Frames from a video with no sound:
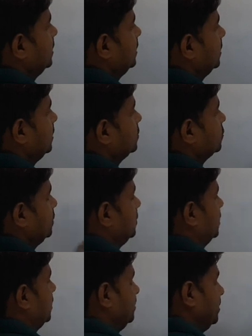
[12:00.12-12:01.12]
है एक सौ
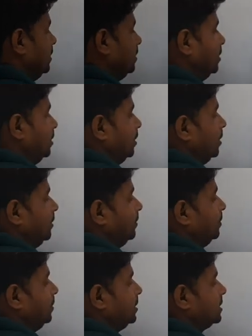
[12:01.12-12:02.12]
निन्यानवे
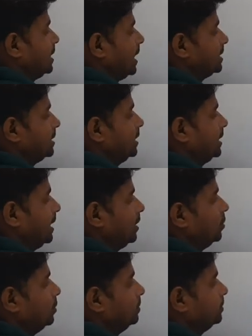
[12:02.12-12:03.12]
फिर सात से निकाल
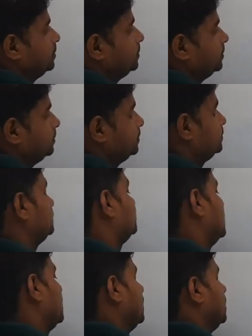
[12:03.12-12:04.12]
लो
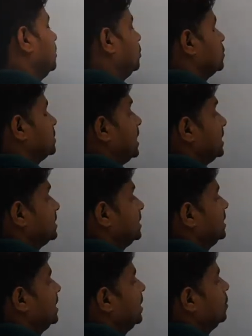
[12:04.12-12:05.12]
तो सात से
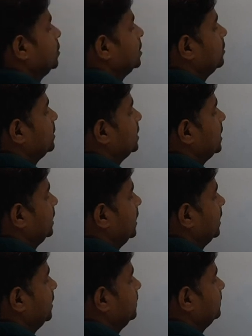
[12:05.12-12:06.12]
निकालोगे तो कितना आ
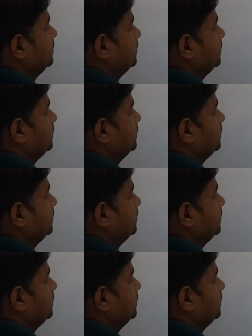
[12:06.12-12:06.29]
जाएगा